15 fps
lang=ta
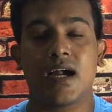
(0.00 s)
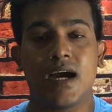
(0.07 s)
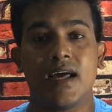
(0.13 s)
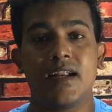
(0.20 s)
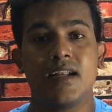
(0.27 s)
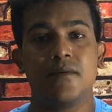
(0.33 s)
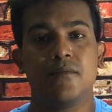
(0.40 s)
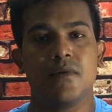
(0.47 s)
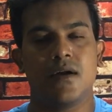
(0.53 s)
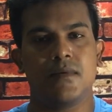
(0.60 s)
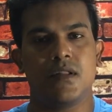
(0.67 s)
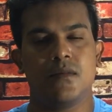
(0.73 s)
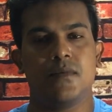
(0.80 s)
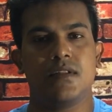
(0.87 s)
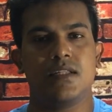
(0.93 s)
காரணம்
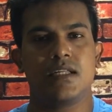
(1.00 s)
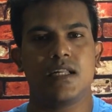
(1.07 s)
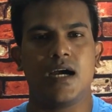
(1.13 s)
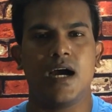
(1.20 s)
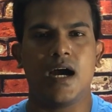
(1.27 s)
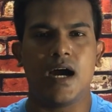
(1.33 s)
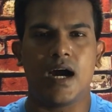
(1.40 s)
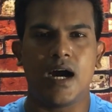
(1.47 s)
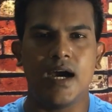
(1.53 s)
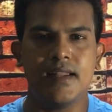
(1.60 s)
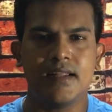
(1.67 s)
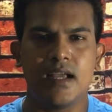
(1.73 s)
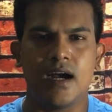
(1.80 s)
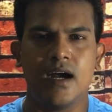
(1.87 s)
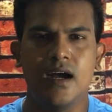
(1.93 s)
அப்படின்னு பார்த்தீங்கன்னா
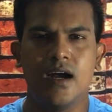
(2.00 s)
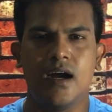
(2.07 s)
ஆர்யா